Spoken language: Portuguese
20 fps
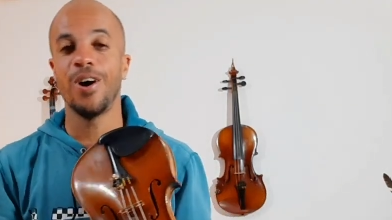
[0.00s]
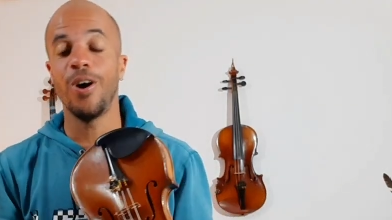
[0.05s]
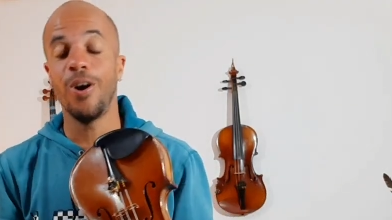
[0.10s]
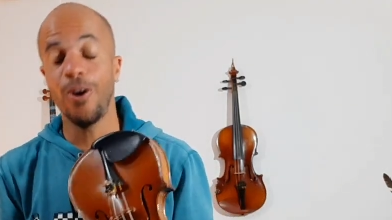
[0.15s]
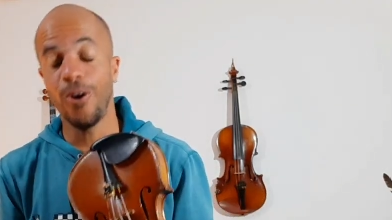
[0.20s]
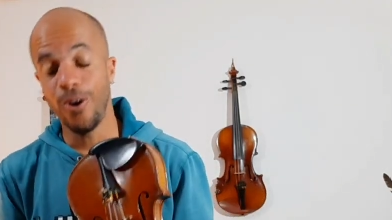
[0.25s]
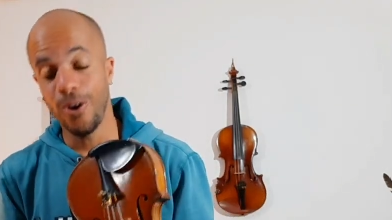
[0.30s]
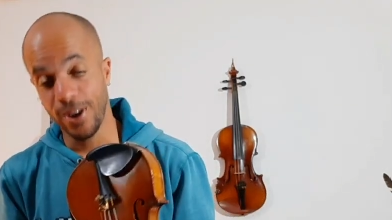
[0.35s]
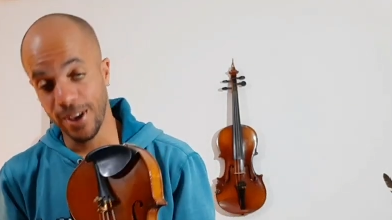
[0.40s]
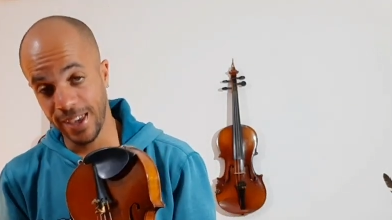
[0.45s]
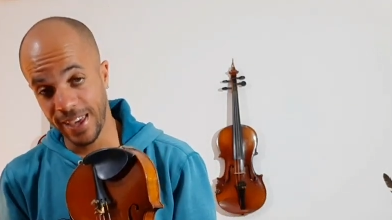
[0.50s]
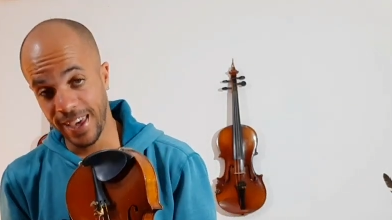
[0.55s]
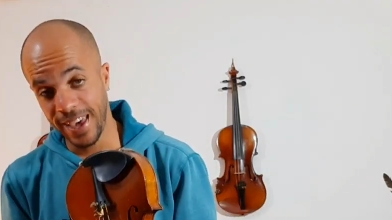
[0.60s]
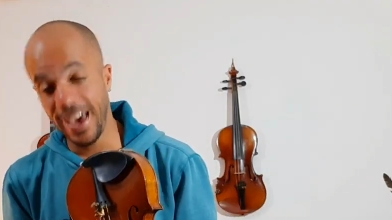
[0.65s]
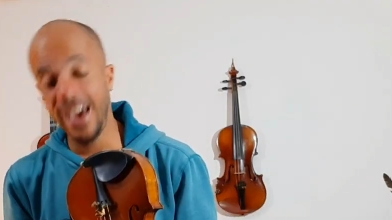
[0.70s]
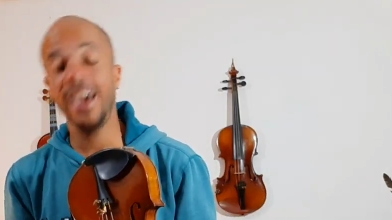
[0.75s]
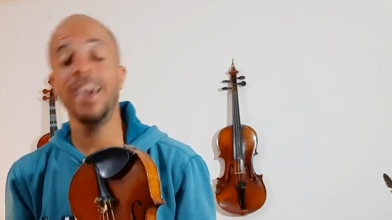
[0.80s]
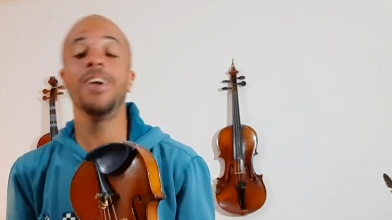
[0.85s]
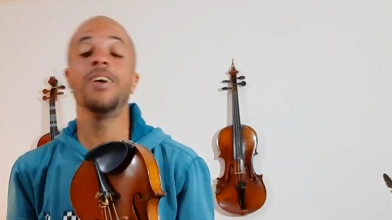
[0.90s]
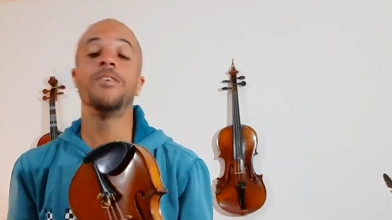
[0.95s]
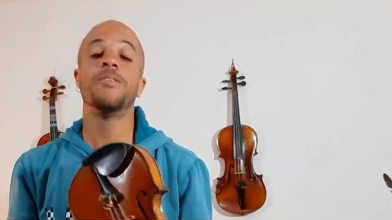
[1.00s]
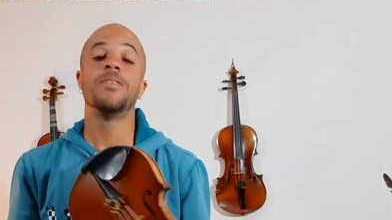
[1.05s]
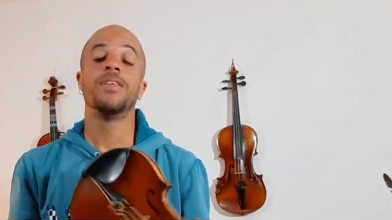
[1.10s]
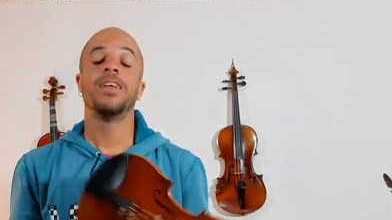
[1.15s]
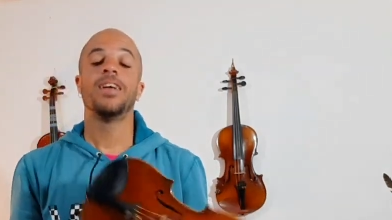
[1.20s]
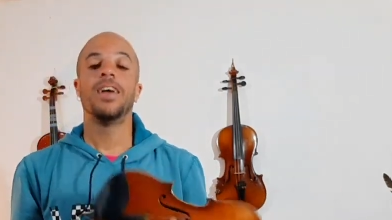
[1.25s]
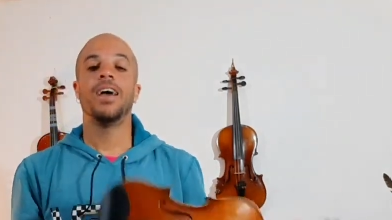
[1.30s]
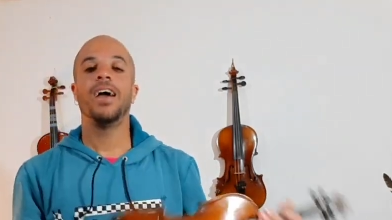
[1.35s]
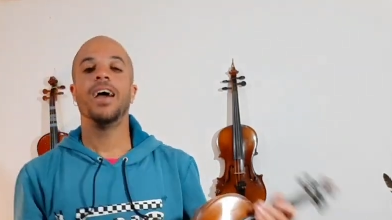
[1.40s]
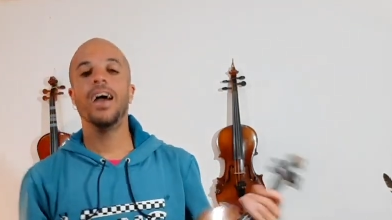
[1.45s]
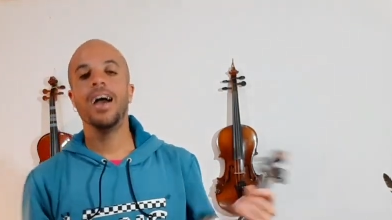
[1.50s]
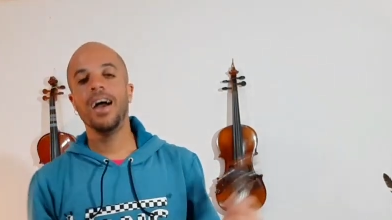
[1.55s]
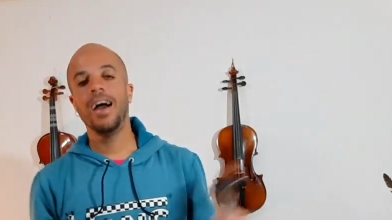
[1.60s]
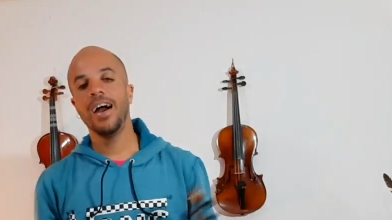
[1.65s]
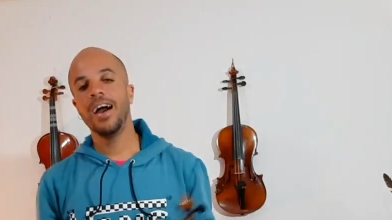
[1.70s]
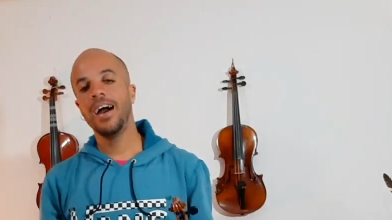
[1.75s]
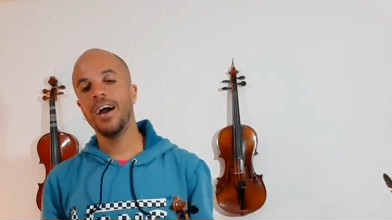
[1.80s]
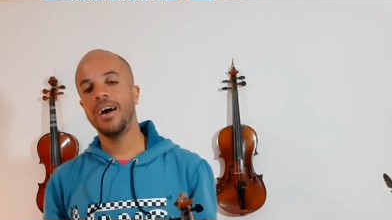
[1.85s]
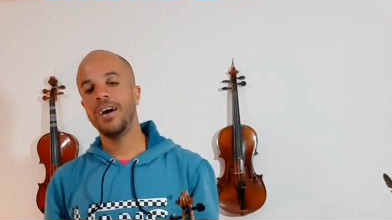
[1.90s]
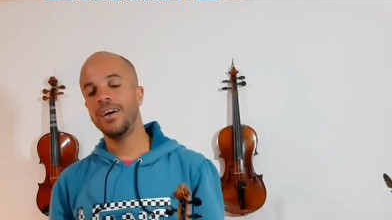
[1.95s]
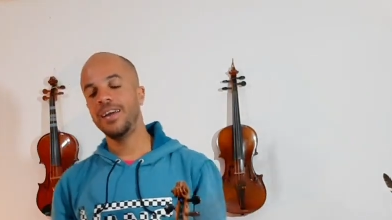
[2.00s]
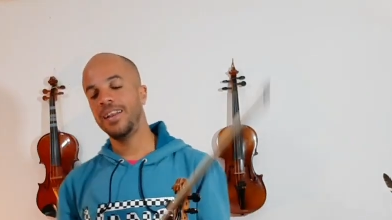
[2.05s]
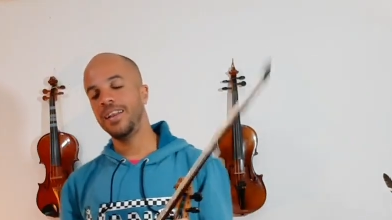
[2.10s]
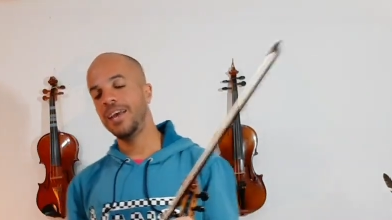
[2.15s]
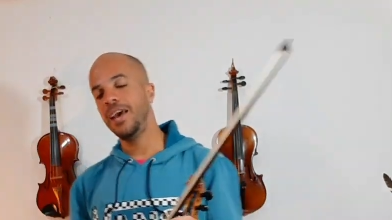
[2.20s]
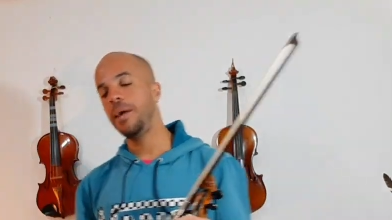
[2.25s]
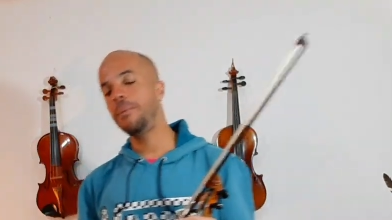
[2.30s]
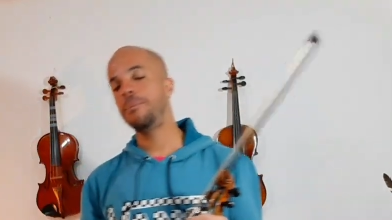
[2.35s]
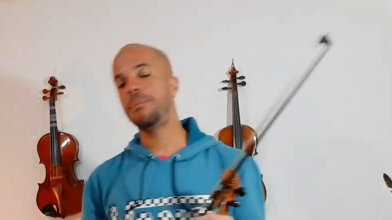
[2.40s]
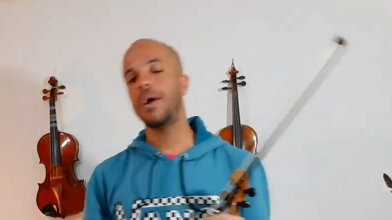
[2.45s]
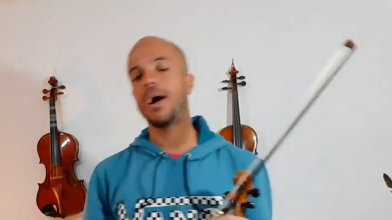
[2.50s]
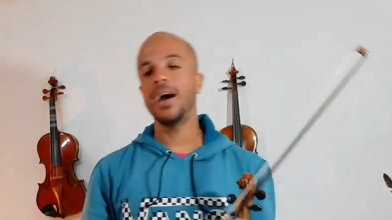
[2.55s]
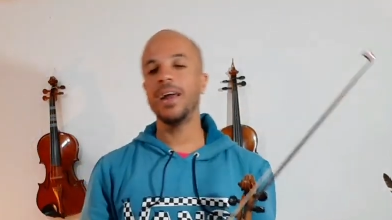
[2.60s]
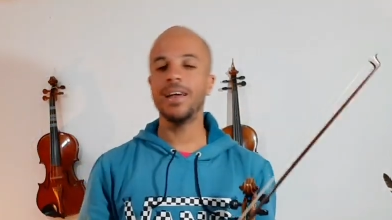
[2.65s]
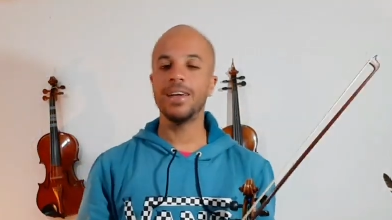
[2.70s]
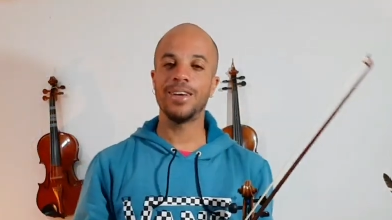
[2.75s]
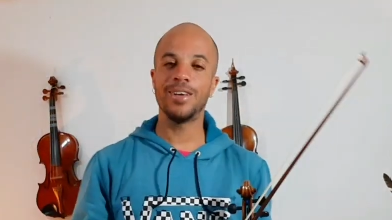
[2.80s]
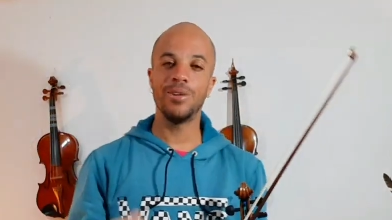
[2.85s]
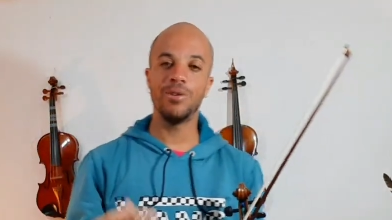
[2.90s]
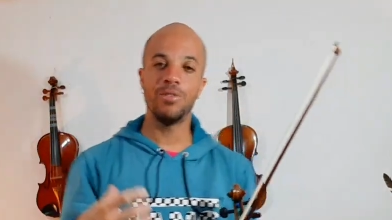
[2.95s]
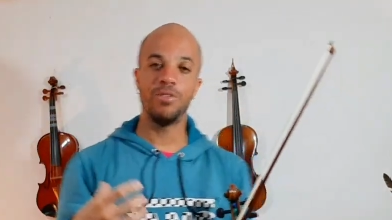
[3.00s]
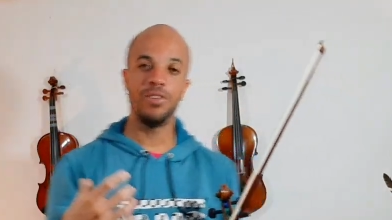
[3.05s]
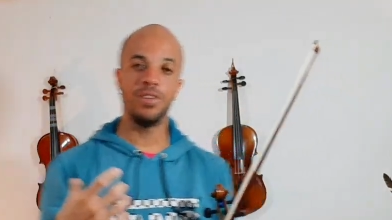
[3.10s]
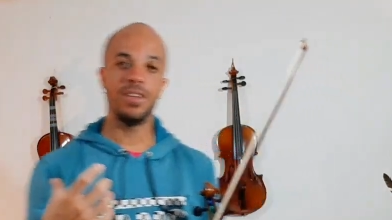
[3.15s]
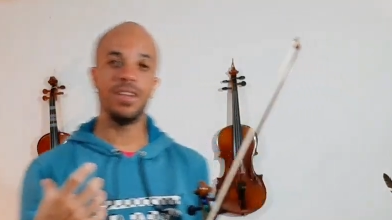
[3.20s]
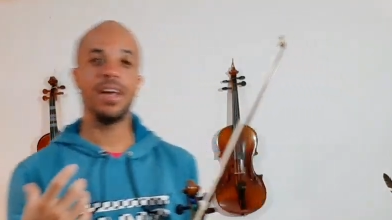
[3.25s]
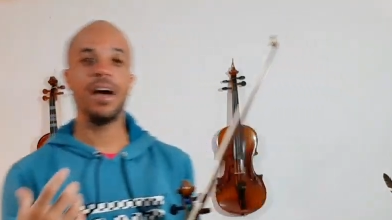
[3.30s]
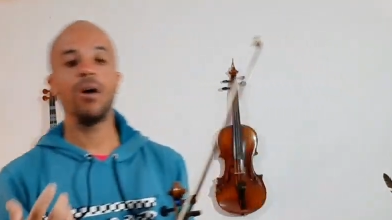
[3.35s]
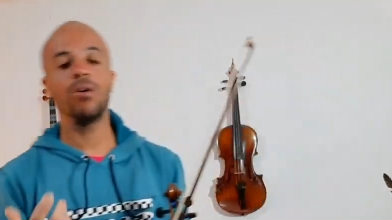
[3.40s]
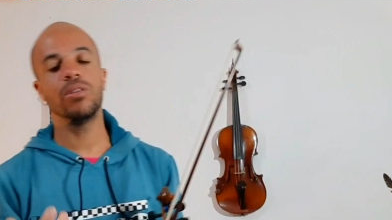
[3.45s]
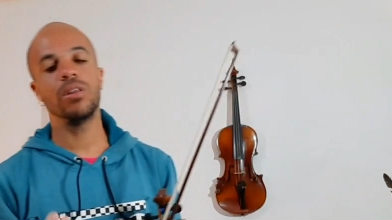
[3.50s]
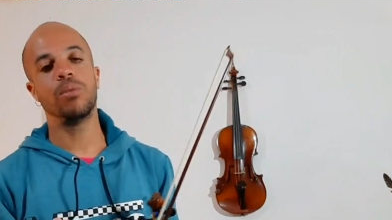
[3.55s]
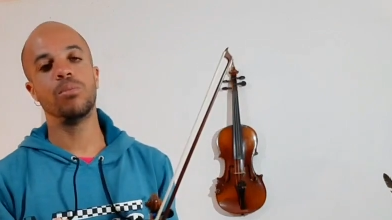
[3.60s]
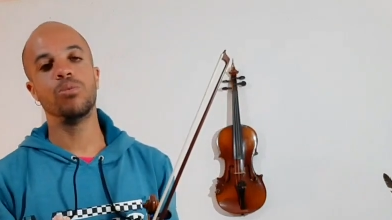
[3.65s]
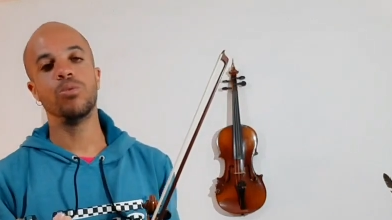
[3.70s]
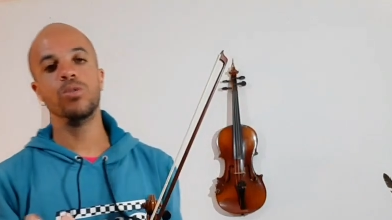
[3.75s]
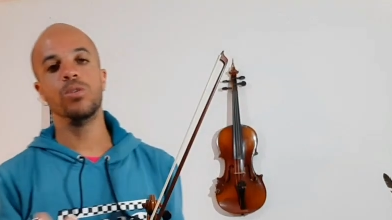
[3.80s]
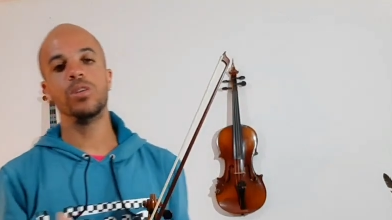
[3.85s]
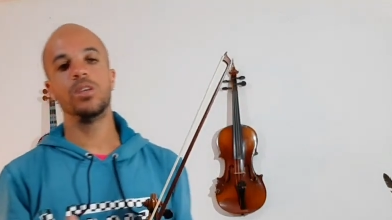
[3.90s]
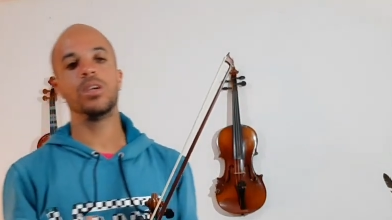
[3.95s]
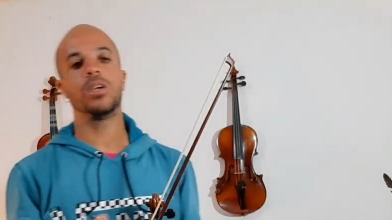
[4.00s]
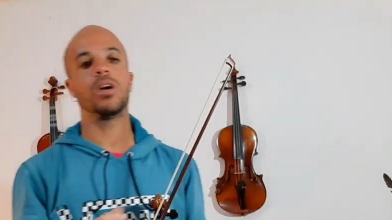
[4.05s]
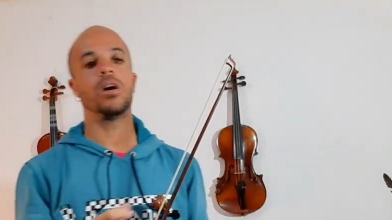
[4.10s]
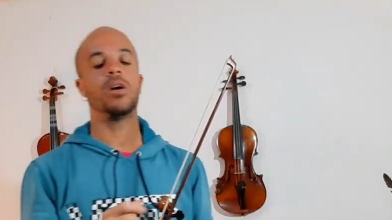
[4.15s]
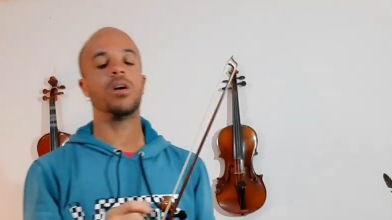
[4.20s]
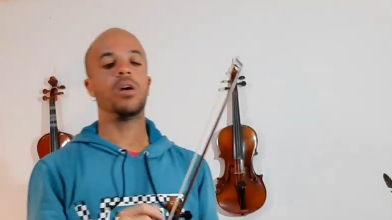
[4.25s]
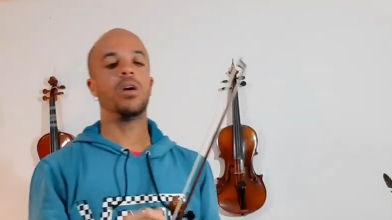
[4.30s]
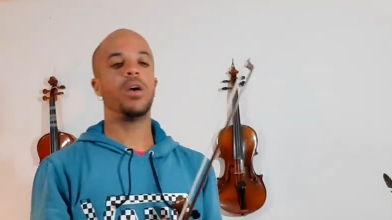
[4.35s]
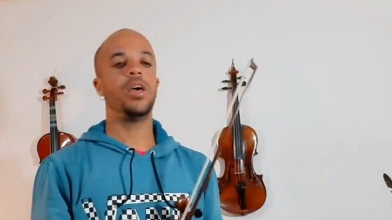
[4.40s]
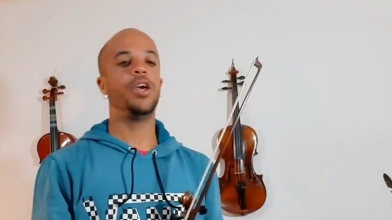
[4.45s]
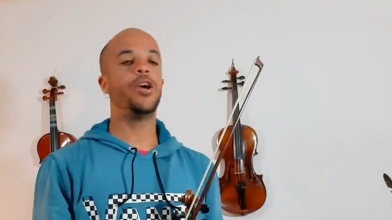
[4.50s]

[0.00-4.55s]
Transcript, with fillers: Ok? É, repara que no final da música,